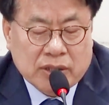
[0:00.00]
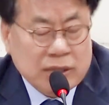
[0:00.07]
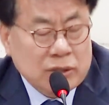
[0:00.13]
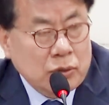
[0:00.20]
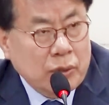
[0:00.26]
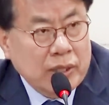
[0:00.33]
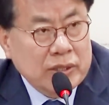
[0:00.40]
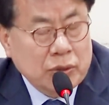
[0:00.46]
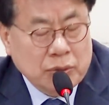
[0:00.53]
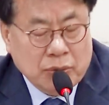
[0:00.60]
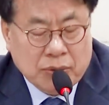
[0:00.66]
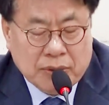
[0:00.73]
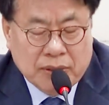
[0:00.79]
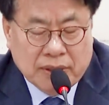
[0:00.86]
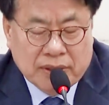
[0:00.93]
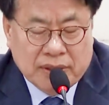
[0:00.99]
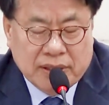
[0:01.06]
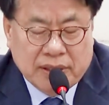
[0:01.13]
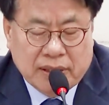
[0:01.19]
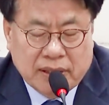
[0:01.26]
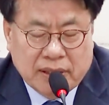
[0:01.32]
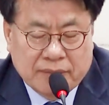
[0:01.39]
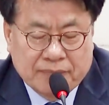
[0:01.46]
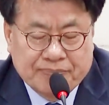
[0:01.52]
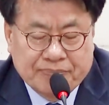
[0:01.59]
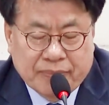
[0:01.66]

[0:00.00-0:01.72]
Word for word: 역사 속에서도 그렇듯이